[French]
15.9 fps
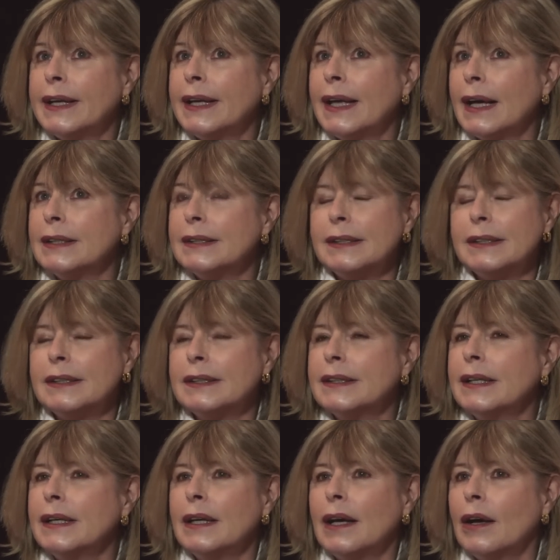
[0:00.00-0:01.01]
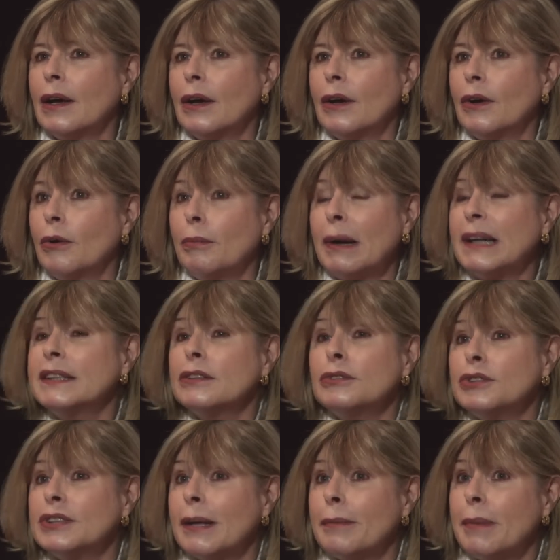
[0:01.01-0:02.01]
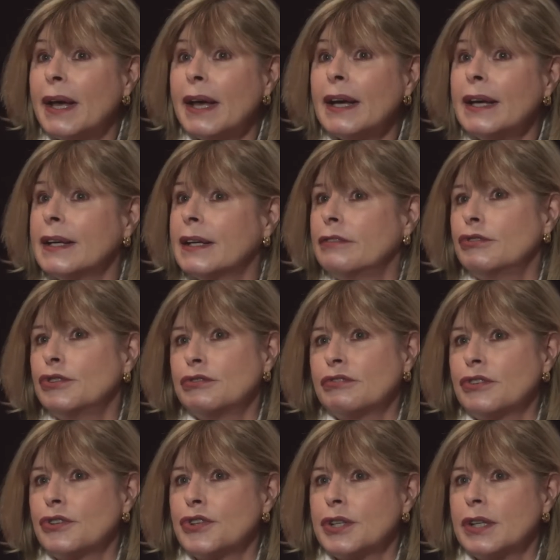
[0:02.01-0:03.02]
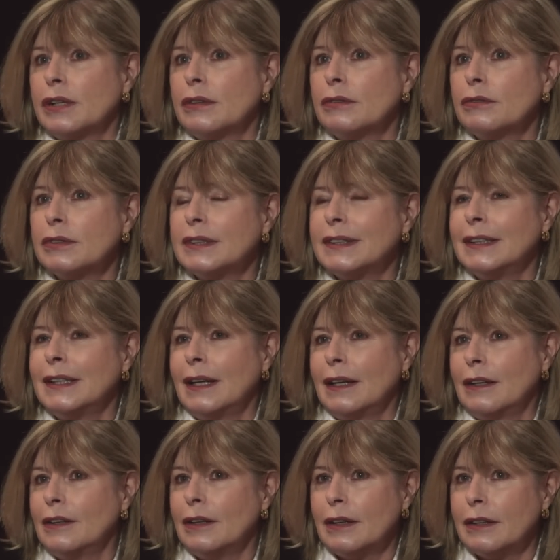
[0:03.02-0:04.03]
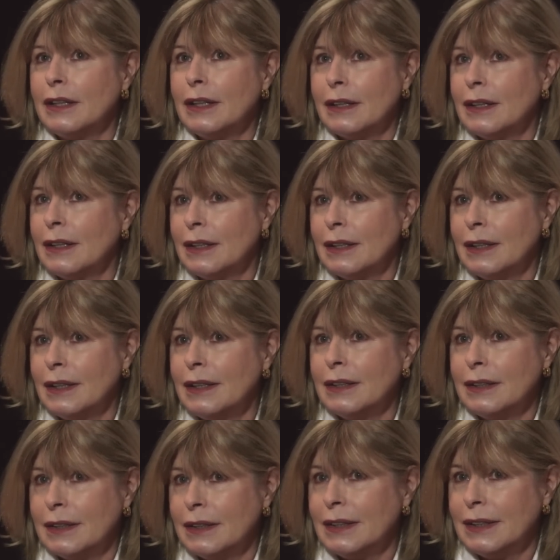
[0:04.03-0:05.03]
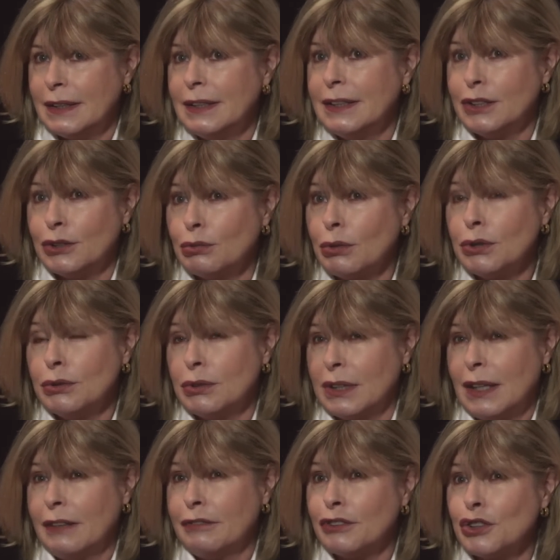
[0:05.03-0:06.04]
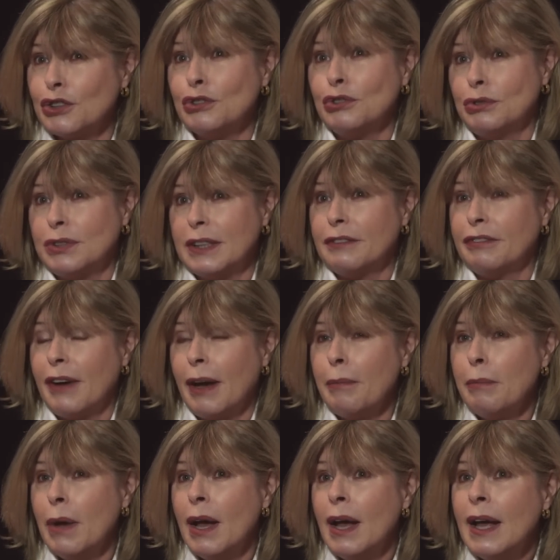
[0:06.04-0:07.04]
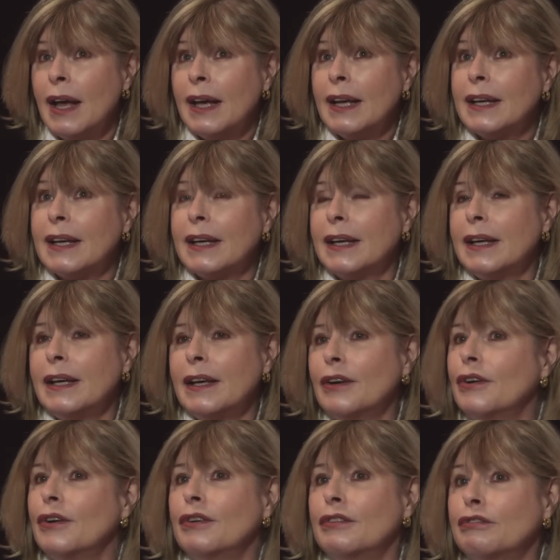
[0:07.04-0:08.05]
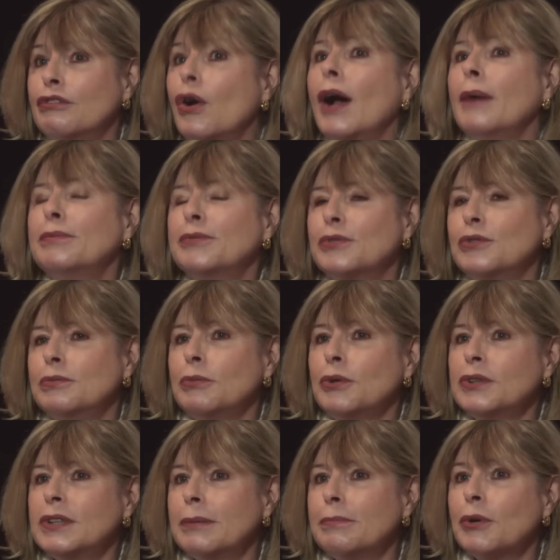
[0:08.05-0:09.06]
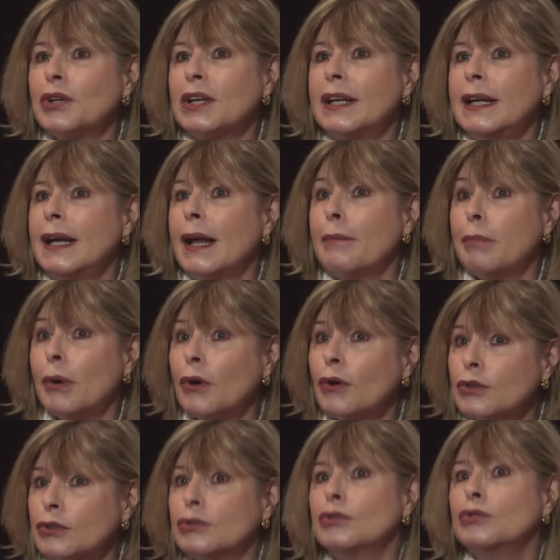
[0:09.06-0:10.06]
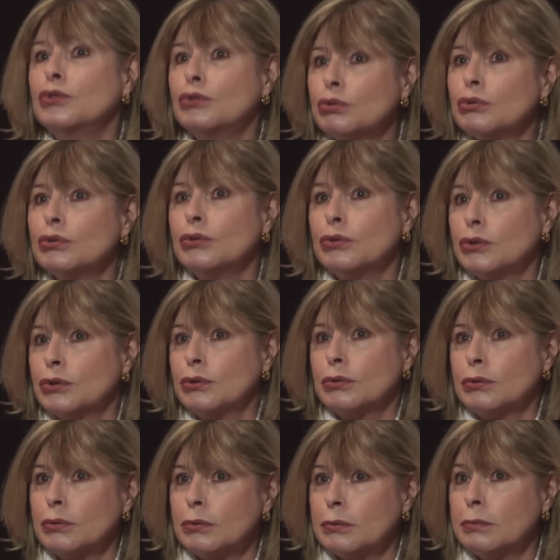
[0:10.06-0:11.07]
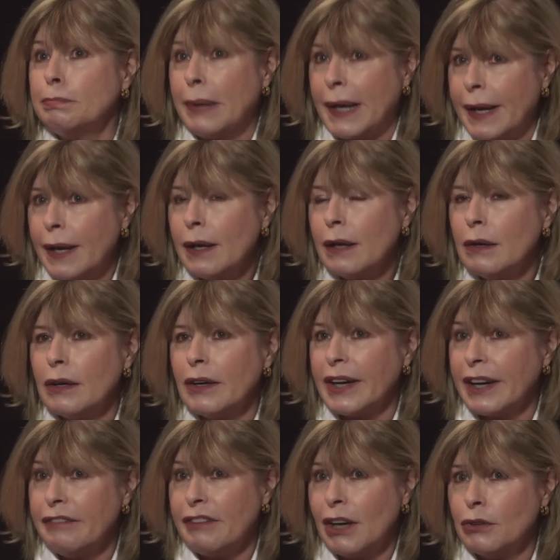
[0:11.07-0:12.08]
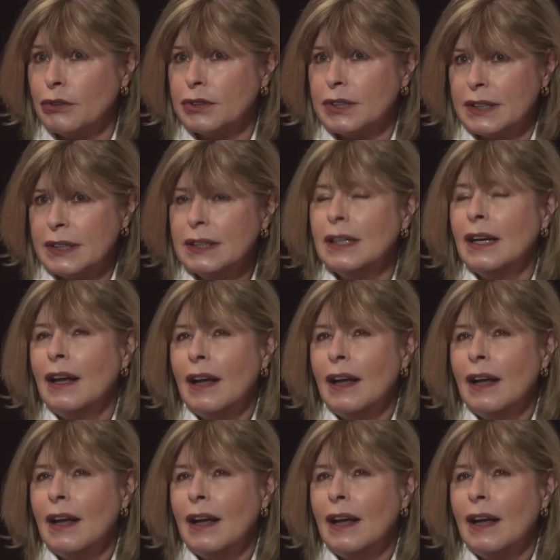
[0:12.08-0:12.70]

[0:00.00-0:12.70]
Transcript: qui a assisté au martyr de sa mère et qui veut se venger. Donc c'est l'histoire de la vengeance de cette femme qui euh, veut absolument démanteler la bande autour de son père, Révalenti,